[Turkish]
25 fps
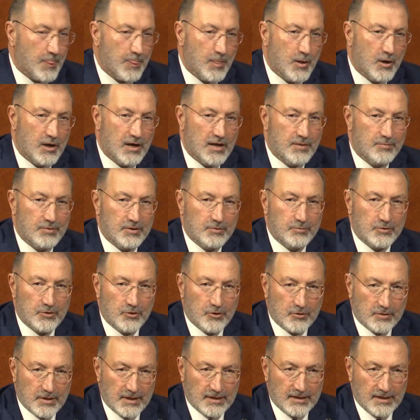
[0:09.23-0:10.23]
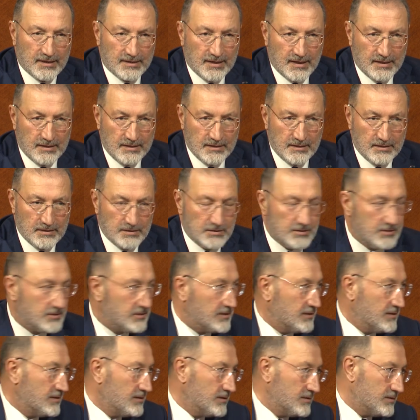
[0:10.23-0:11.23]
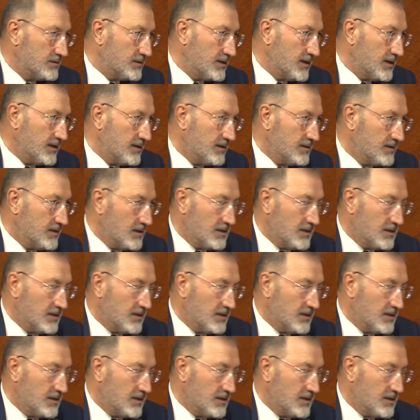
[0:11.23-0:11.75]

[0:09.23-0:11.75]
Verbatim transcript: böyle bir bürokrat atadığınız için size